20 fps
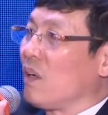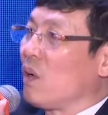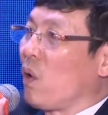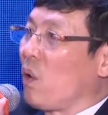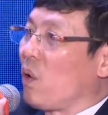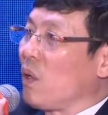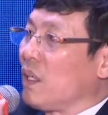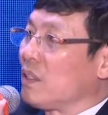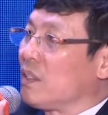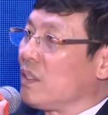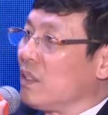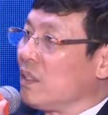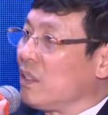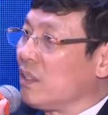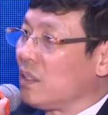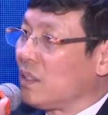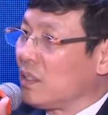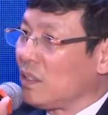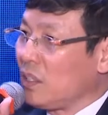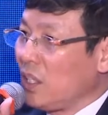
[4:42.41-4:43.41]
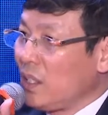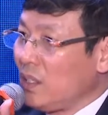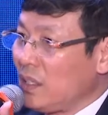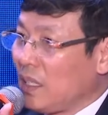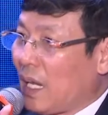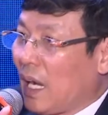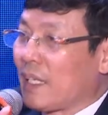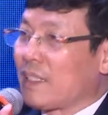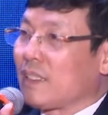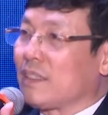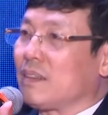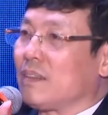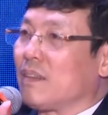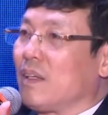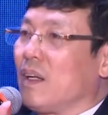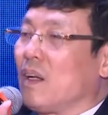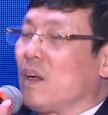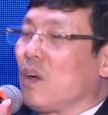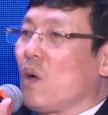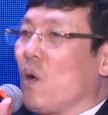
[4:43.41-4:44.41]
đó là sự chân thành,
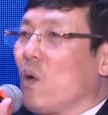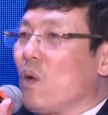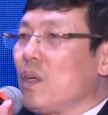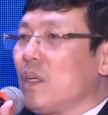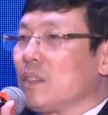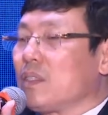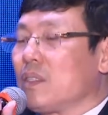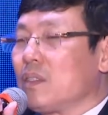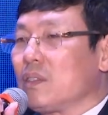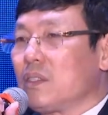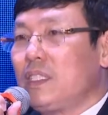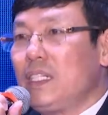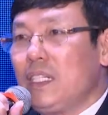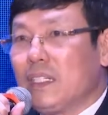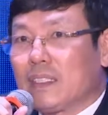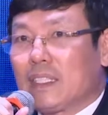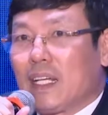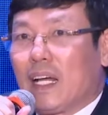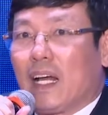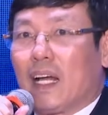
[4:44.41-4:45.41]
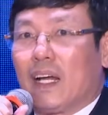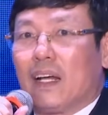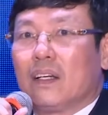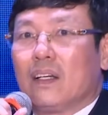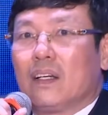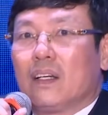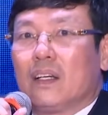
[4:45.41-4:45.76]
đó là sự chia sẻ